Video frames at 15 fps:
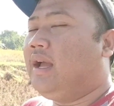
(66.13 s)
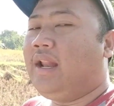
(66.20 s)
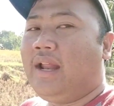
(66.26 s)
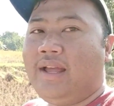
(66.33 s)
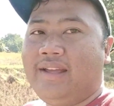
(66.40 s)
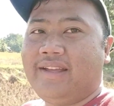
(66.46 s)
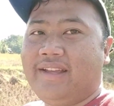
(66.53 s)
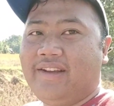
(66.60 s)

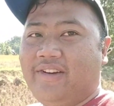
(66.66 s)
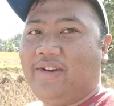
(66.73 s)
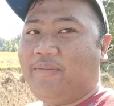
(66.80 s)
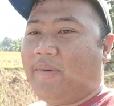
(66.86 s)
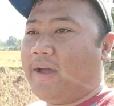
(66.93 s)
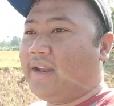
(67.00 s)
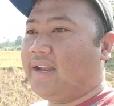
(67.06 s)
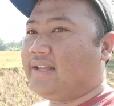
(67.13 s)
ah
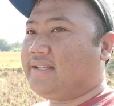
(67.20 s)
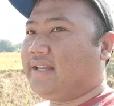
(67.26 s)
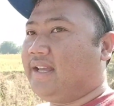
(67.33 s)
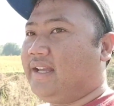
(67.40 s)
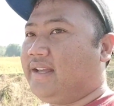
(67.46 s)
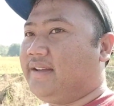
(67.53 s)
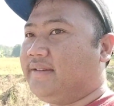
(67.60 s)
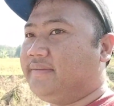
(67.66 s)
yo panas
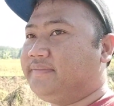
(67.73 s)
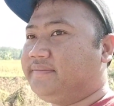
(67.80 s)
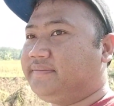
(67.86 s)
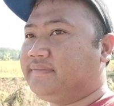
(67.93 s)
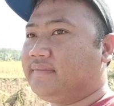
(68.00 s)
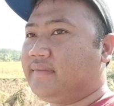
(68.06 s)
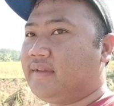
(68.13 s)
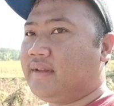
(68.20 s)
sih
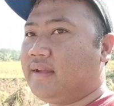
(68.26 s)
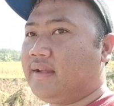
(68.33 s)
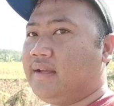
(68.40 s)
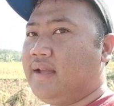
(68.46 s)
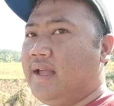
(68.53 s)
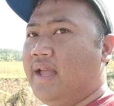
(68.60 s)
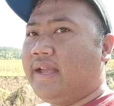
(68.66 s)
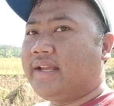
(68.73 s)

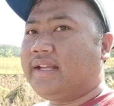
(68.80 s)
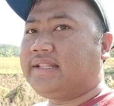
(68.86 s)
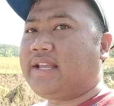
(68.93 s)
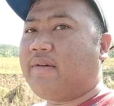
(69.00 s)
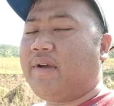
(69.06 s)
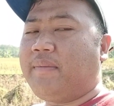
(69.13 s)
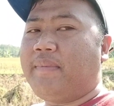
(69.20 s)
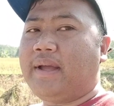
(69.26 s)
iki
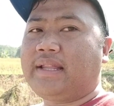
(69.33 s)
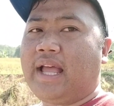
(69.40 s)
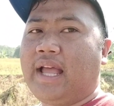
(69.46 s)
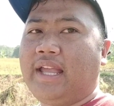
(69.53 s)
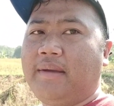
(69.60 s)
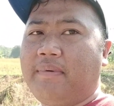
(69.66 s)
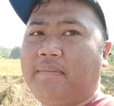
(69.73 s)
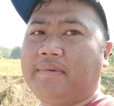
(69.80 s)
sawen mbah
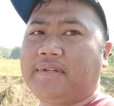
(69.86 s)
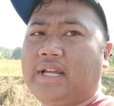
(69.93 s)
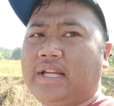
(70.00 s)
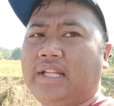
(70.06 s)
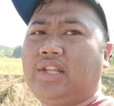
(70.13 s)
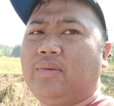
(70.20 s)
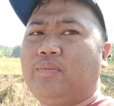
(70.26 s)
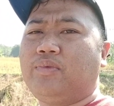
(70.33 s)
tahe pemirsa
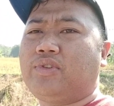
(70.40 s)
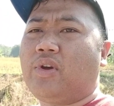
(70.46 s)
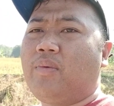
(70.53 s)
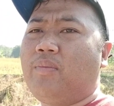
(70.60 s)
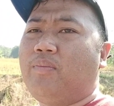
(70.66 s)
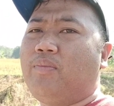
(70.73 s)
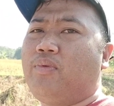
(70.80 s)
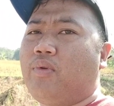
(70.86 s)
ini
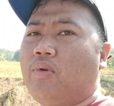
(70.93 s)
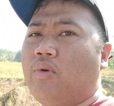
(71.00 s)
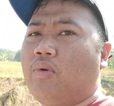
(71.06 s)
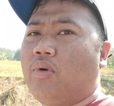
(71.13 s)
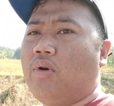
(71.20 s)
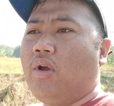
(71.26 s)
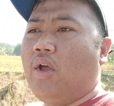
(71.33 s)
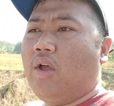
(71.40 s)
dincom
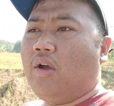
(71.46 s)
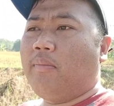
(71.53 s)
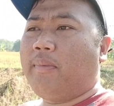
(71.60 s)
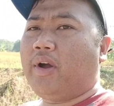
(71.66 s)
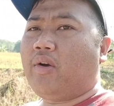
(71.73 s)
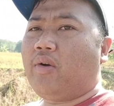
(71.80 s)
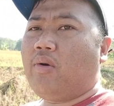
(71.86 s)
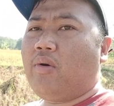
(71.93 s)
bro.
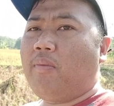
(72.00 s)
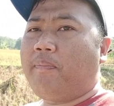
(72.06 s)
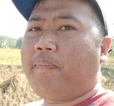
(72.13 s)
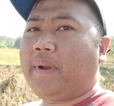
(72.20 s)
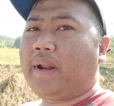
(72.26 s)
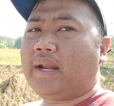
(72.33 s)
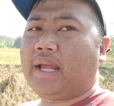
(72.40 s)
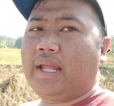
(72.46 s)
Mengko
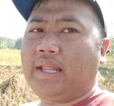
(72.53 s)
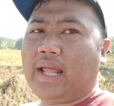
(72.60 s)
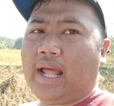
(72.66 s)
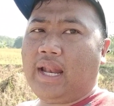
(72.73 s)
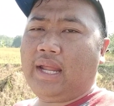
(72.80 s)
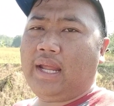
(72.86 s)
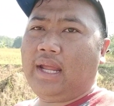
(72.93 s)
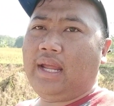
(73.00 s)

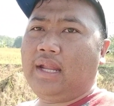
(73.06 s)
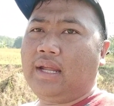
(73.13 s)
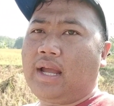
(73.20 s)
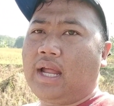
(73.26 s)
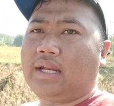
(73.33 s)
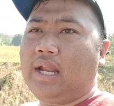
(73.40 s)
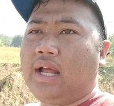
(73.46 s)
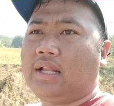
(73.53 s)
perkintale
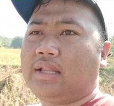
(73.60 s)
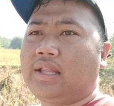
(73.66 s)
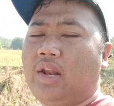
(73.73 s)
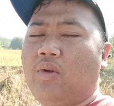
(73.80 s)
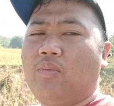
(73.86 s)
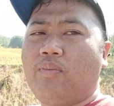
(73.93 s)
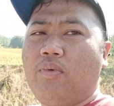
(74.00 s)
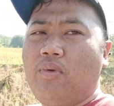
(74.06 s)
kadang kadang
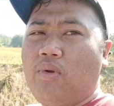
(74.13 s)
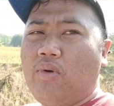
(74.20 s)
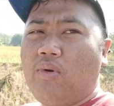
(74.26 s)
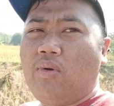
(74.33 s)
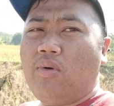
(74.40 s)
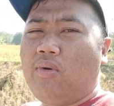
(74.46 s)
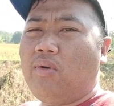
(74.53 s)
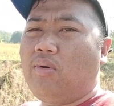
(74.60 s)
telung
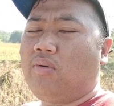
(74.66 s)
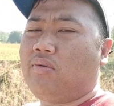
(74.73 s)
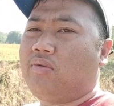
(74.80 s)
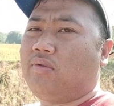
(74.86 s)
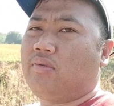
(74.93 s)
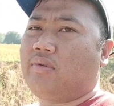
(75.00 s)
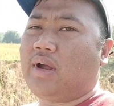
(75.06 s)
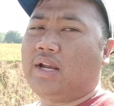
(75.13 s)

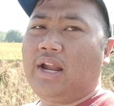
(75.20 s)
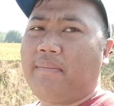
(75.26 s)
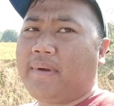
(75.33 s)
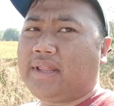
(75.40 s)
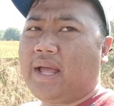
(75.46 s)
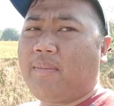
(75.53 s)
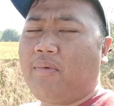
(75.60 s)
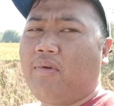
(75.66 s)
ngono, kadang
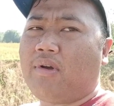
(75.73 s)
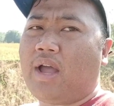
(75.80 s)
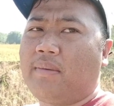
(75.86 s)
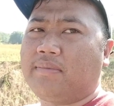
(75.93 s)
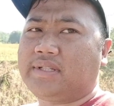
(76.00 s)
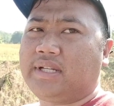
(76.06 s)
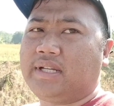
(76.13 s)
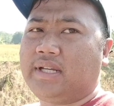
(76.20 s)
patang puluh
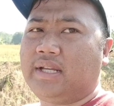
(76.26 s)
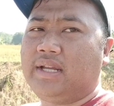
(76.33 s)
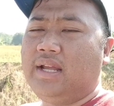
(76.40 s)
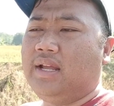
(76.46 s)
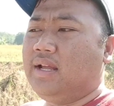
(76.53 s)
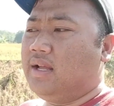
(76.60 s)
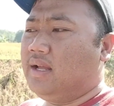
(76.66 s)
gak mesti